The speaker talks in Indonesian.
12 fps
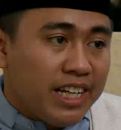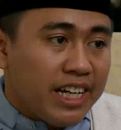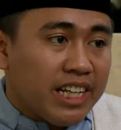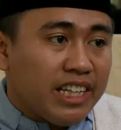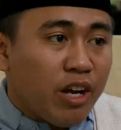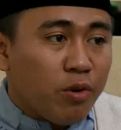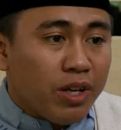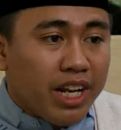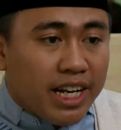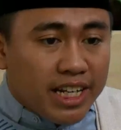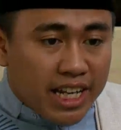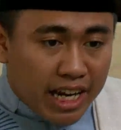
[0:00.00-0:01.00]

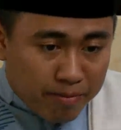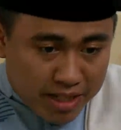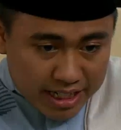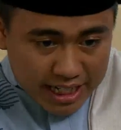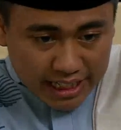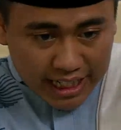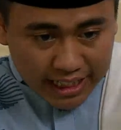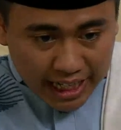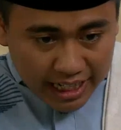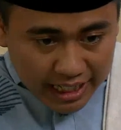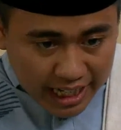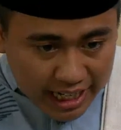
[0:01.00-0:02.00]
Ketahuilah di dalam jasad kita
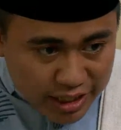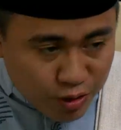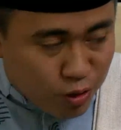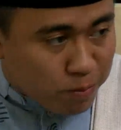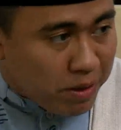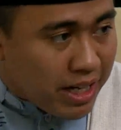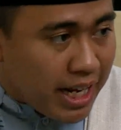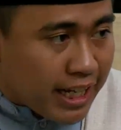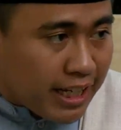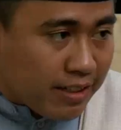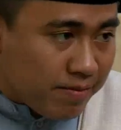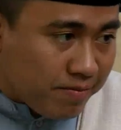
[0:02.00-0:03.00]
ini ada segumpal
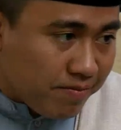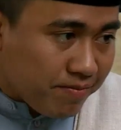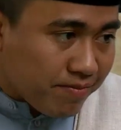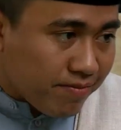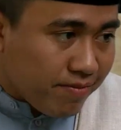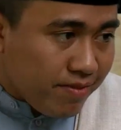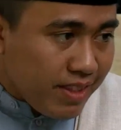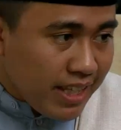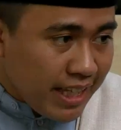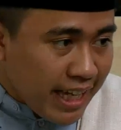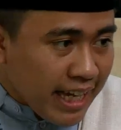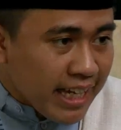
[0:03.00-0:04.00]
daging.
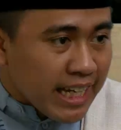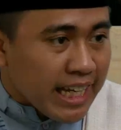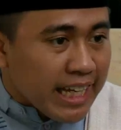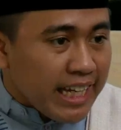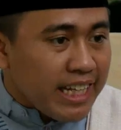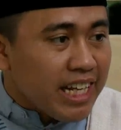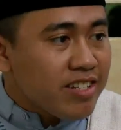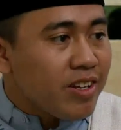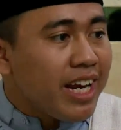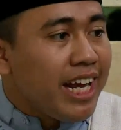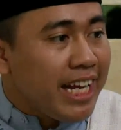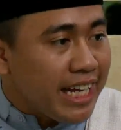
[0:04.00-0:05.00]
Ya, idza
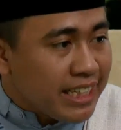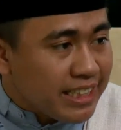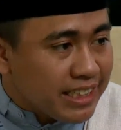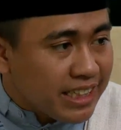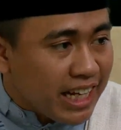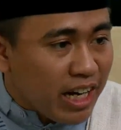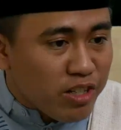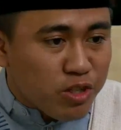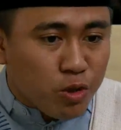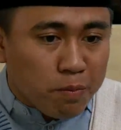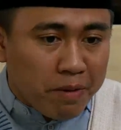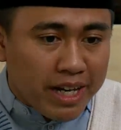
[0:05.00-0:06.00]
solahat kalau
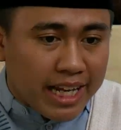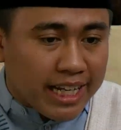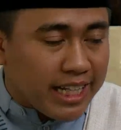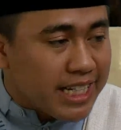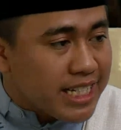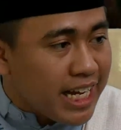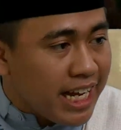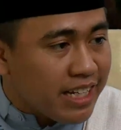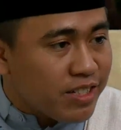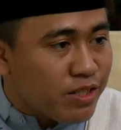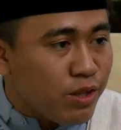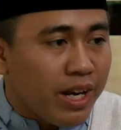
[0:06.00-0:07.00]
segumpal daging ini
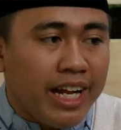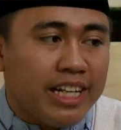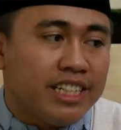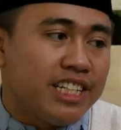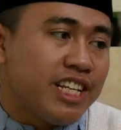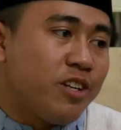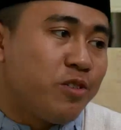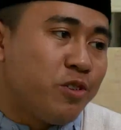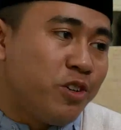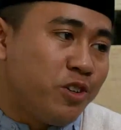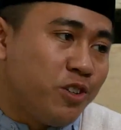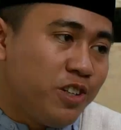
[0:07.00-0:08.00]
sehat, solahal
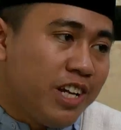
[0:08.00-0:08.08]
jasadukullu.